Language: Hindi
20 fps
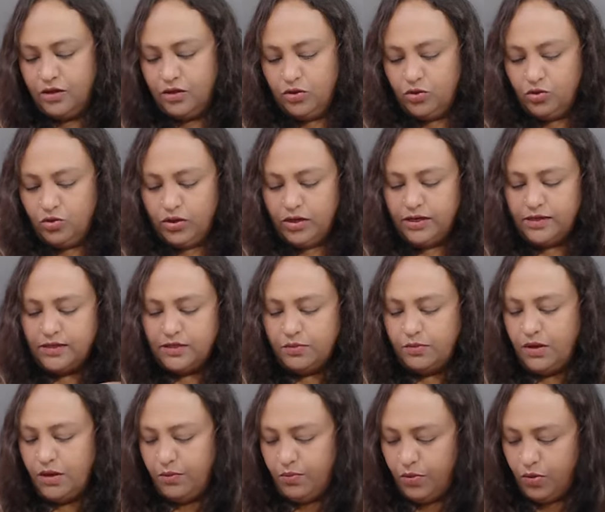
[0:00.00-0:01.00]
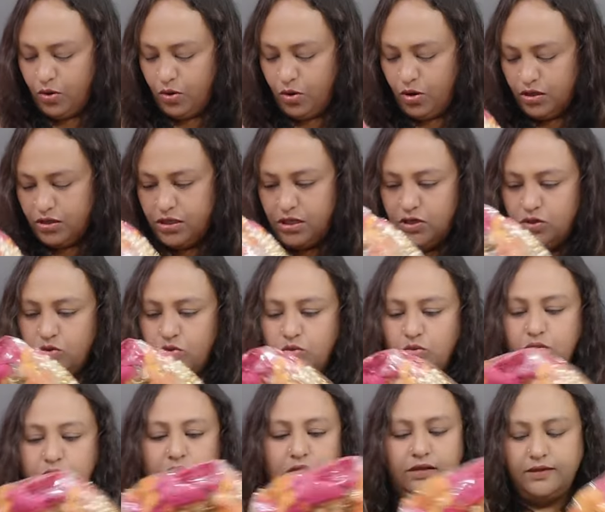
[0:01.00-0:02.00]
तो इसमें बहुत ही
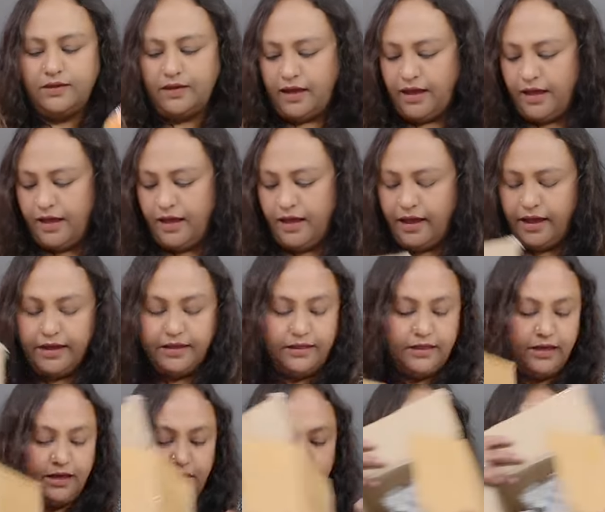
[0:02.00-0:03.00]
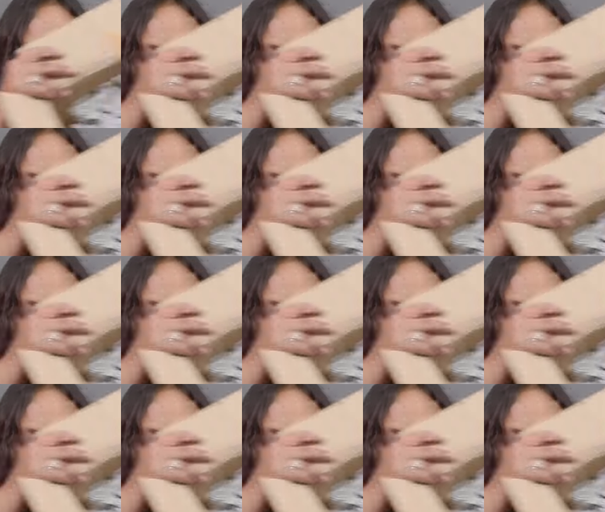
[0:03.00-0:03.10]
सुंदर सा आई थिंक